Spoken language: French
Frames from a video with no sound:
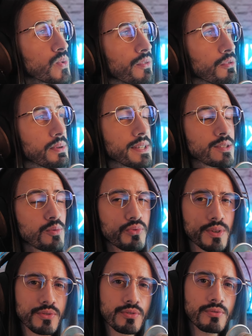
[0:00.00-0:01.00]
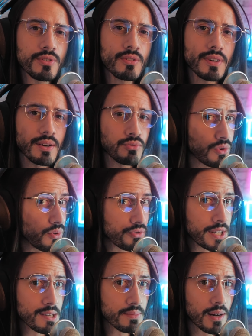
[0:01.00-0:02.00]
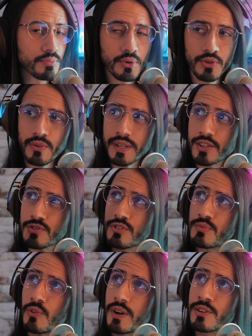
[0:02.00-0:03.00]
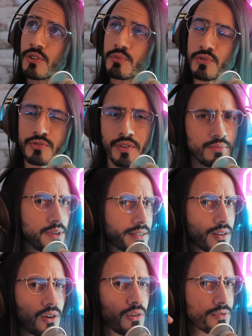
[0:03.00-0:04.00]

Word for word: avant de passer au point suivant, là vous ne le voyez pas, pourtant il y a un changement énorme, donc je vais vous mettre en